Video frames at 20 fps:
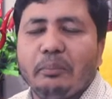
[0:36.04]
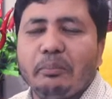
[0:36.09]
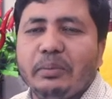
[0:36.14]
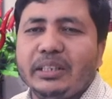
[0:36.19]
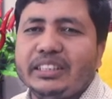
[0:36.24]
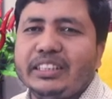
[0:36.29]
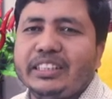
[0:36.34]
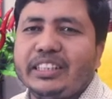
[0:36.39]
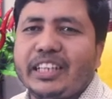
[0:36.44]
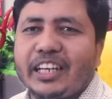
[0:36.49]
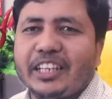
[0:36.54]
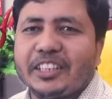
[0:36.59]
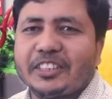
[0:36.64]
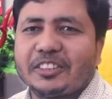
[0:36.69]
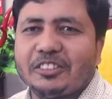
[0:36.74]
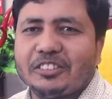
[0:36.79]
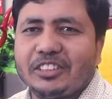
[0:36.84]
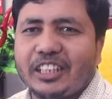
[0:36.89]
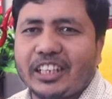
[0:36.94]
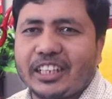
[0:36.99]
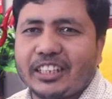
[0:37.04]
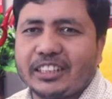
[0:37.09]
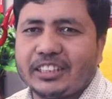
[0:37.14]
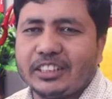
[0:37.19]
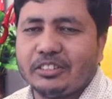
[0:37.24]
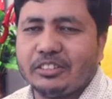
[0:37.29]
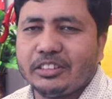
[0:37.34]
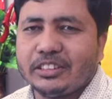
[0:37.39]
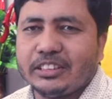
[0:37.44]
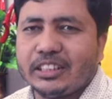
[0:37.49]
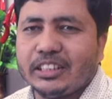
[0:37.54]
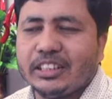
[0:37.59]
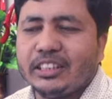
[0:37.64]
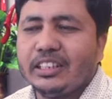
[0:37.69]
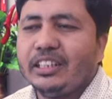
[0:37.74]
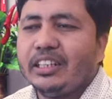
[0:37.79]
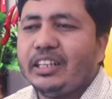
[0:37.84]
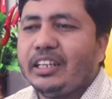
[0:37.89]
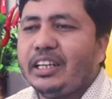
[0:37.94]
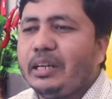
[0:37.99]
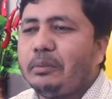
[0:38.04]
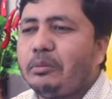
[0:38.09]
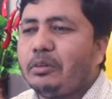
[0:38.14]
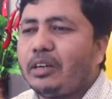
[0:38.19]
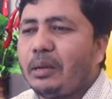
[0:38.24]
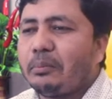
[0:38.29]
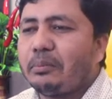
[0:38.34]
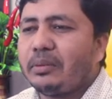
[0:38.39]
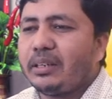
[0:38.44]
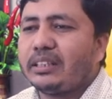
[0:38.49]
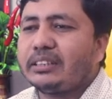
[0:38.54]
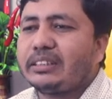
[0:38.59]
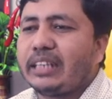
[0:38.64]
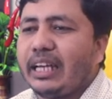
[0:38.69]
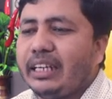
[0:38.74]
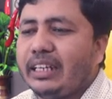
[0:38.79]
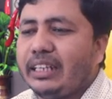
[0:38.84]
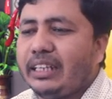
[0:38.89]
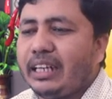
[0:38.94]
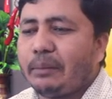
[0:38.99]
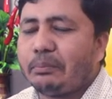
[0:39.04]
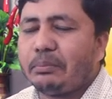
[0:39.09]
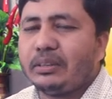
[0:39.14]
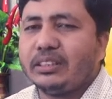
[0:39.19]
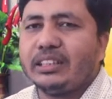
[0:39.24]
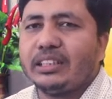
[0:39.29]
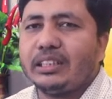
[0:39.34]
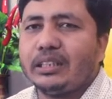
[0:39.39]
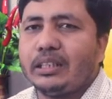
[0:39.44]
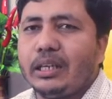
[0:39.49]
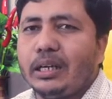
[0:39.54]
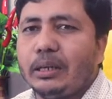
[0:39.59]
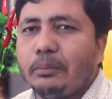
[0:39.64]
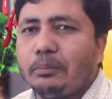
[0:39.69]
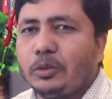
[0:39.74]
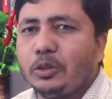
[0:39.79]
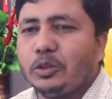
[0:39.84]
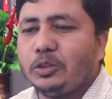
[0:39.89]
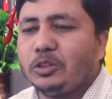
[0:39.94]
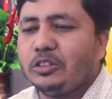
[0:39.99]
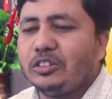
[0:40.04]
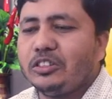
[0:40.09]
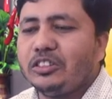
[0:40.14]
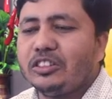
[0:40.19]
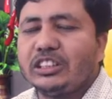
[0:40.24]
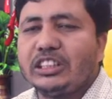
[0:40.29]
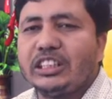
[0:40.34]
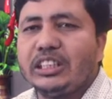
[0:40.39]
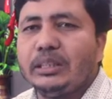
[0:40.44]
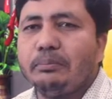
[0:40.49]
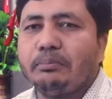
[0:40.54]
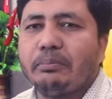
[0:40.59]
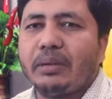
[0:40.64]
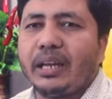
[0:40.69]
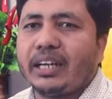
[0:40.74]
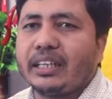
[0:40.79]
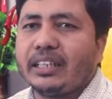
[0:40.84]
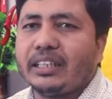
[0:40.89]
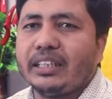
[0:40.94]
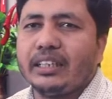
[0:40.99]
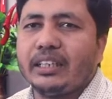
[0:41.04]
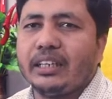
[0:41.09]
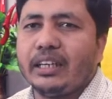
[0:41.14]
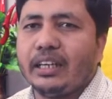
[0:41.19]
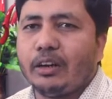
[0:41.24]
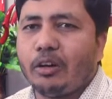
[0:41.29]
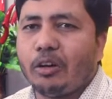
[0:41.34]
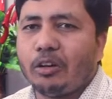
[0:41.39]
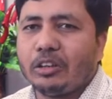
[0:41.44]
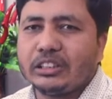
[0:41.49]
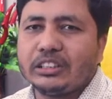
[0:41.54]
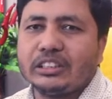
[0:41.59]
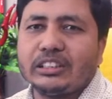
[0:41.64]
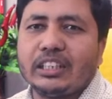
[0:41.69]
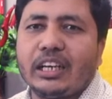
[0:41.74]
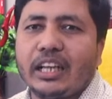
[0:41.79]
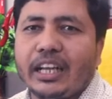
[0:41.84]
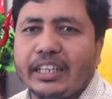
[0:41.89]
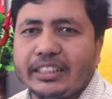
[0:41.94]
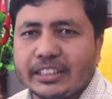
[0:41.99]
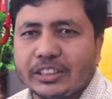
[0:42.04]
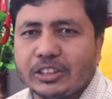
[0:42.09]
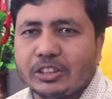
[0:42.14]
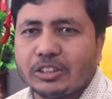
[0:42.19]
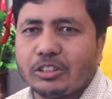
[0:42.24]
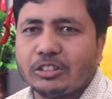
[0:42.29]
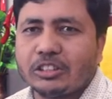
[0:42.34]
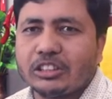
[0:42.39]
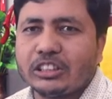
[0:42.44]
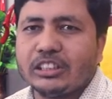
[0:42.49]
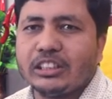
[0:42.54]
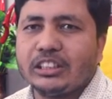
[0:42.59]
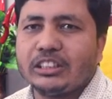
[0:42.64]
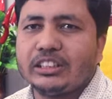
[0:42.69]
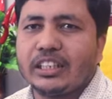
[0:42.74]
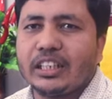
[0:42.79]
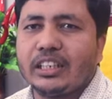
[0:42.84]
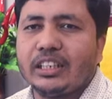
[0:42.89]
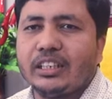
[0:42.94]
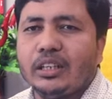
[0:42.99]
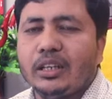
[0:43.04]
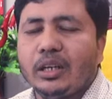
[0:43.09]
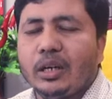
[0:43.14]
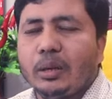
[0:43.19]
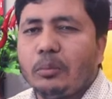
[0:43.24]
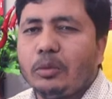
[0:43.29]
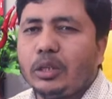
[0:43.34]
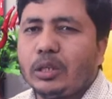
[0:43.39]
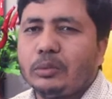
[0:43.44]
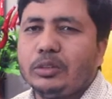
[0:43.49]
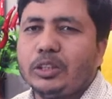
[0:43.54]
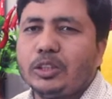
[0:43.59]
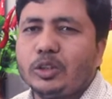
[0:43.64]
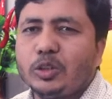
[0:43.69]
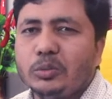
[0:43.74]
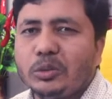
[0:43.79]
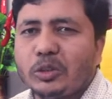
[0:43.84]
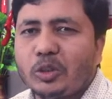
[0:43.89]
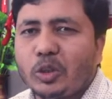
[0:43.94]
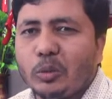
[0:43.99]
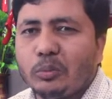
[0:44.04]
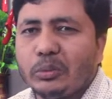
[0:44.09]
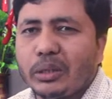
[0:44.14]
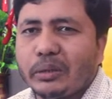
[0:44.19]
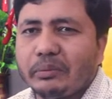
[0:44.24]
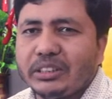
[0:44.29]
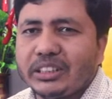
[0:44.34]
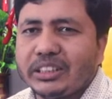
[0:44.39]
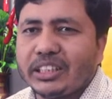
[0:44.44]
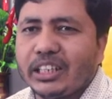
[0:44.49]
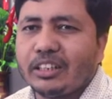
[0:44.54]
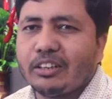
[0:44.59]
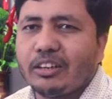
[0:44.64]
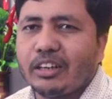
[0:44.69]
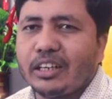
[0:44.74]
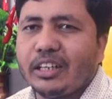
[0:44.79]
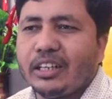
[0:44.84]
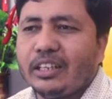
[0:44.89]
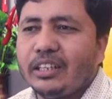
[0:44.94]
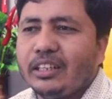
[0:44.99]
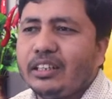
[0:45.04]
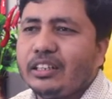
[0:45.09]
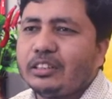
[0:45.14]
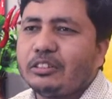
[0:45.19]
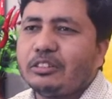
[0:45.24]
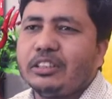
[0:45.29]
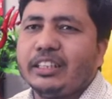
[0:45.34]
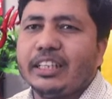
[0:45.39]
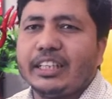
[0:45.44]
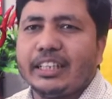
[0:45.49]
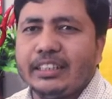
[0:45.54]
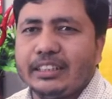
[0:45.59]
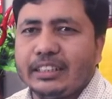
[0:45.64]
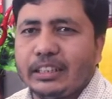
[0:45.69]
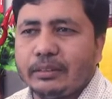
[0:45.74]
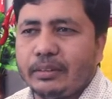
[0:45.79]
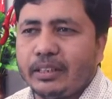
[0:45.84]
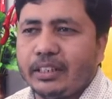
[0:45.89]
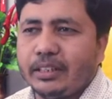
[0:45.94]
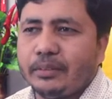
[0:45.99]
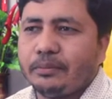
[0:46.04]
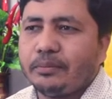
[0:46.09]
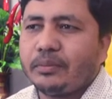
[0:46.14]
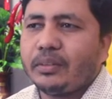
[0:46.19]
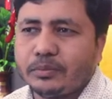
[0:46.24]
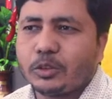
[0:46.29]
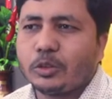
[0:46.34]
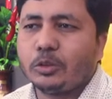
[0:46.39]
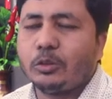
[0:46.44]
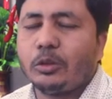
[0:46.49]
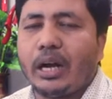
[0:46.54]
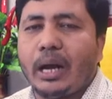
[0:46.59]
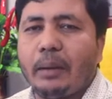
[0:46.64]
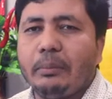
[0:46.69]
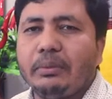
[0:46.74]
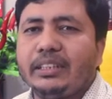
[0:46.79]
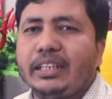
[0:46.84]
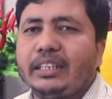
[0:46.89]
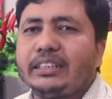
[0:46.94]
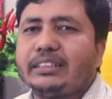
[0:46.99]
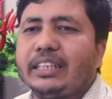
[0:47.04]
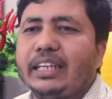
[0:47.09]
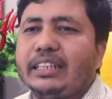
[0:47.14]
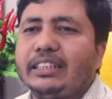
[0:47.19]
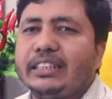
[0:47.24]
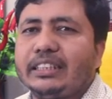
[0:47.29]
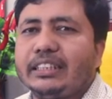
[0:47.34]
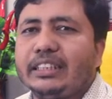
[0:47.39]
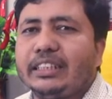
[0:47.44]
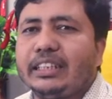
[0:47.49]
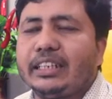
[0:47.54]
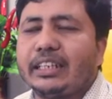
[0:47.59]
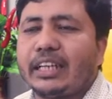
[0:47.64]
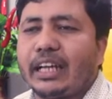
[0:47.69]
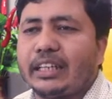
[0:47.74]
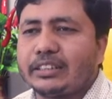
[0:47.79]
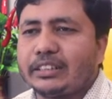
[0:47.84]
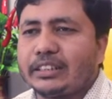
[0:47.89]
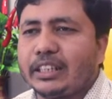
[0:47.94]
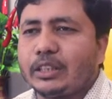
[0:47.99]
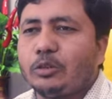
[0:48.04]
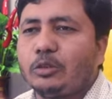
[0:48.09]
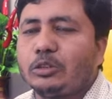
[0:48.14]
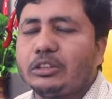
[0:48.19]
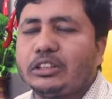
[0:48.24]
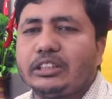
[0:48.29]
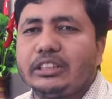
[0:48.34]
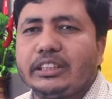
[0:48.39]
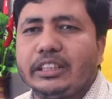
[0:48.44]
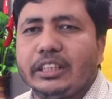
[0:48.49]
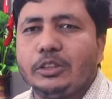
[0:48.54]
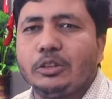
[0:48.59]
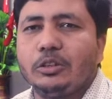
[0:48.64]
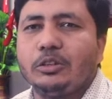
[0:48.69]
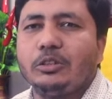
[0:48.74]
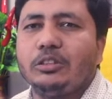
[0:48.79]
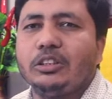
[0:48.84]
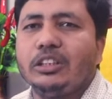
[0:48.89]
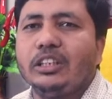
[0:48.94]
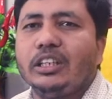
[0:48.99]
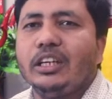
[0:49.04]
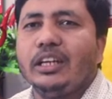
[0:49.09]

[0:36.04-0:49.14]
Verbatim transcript: বেশি কালেকশন তার কাছে রয়েছে এবং আপনারা চাইলে আপনাদের প্রয়োজনীয় থিম প্লাগ ইন অরিজিনাল লাইসেন্স সহ যদি নিতে চান মোটামুটি খুবই কম দামে সেল করে তো দেখে নিতে পারেন তো আমি তার সাইটটাতে কাজটা করতেছি এই জন্যই